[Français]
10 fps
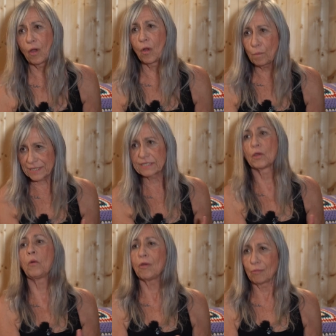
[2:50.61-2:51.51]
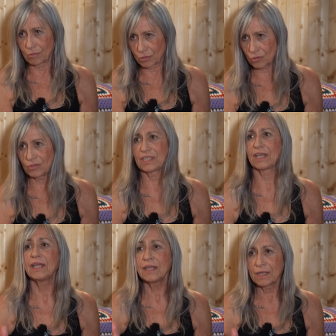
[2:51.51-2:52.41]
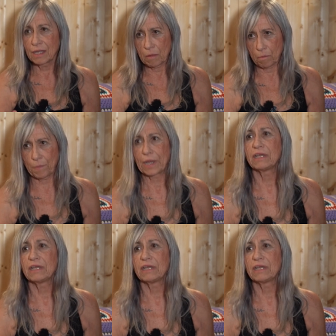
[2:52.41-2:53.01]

En passant, je dirais, par